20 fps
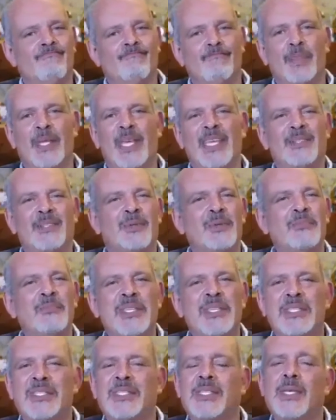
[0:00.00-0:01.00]
Pienso en
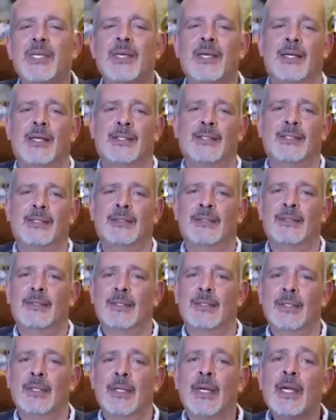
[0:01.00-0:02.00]
mis hijas,
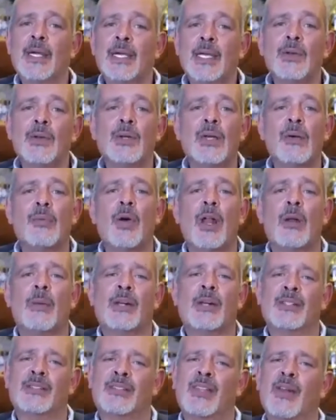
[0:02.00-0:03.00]
Quiero que
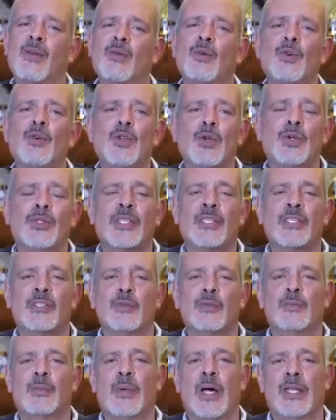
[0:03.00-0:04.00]
vuelvan a estar orgullosas de
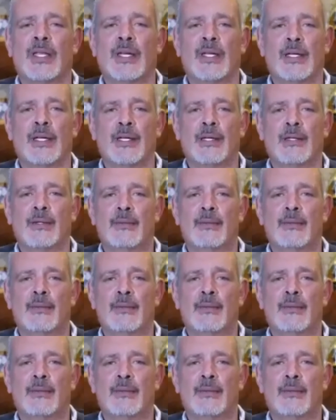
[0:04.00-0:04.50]
su padre.